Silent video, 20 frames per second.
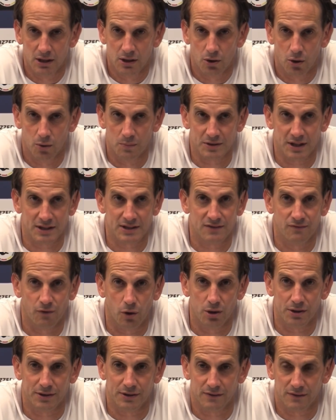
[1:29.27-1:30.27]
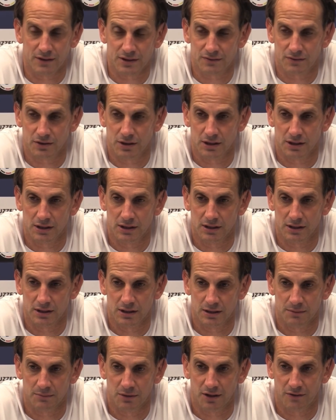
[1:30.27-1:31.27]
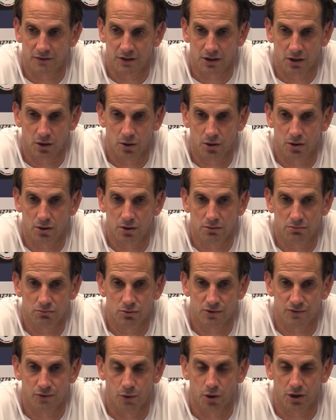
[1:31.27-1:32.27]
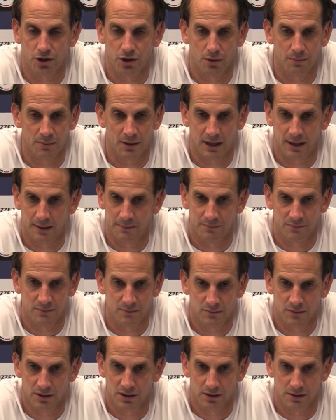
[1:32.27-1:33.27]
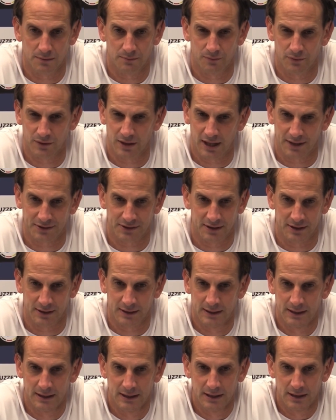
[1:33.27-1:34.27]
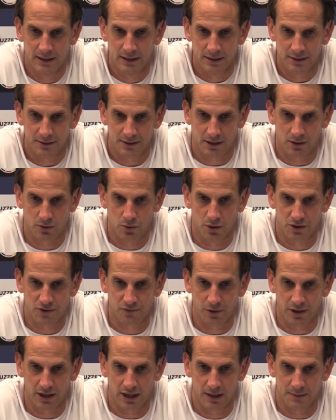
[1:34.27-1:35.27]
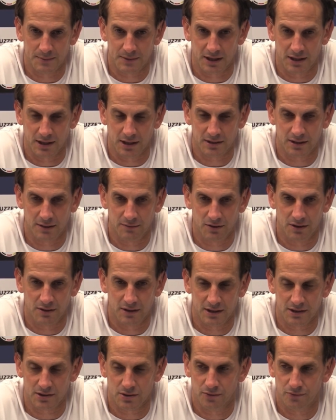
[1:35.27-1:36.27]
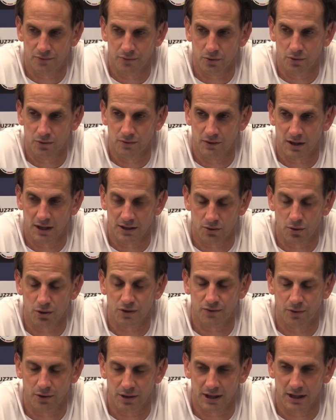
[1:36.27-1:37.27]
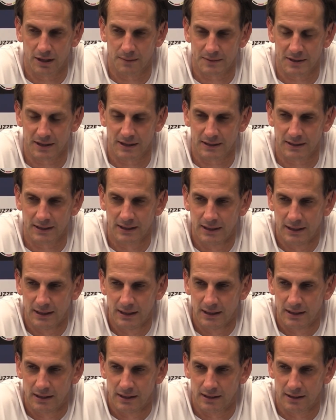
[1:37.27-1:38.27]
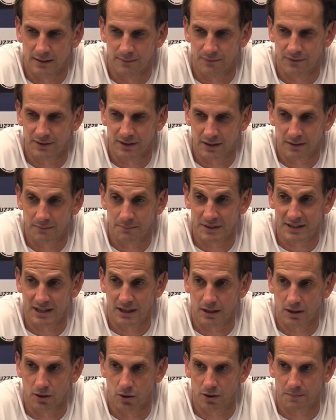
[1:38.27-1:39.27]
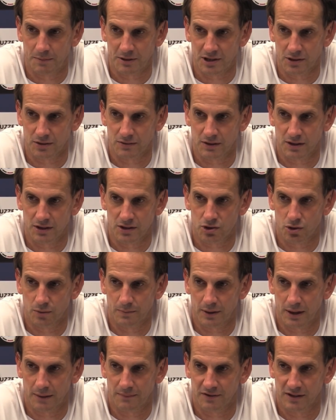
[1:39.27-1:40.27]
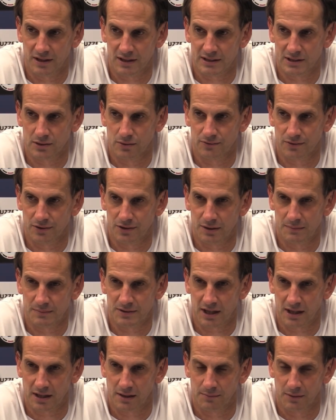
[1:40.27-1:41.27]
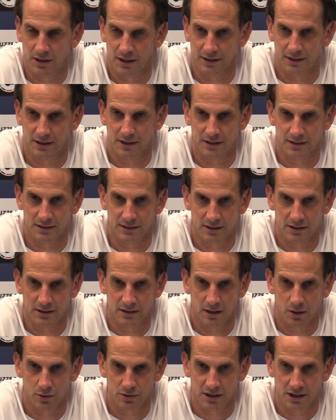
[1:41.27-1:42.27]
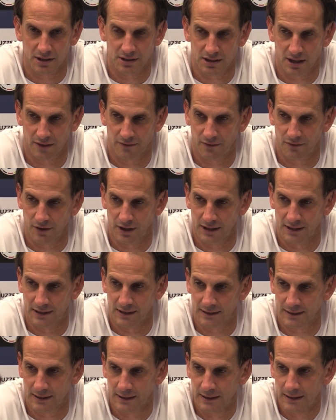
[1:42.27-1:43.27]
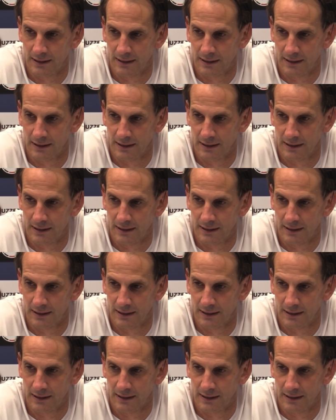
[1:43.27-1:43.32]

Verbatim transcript: umsetzen wollten, was wir im Endeffekt auch uns vorgenommen haben, ähm, hatten dann kurz vor der Halbzeit, nachdem wir in einzelnen Führung waren, kurz vor der Halbzeit ein ähm, bisschen Glück, beziehungsweise eine super Abwehraktion von Tim Sechelmann, der den Ausgleichstreffer verhindert.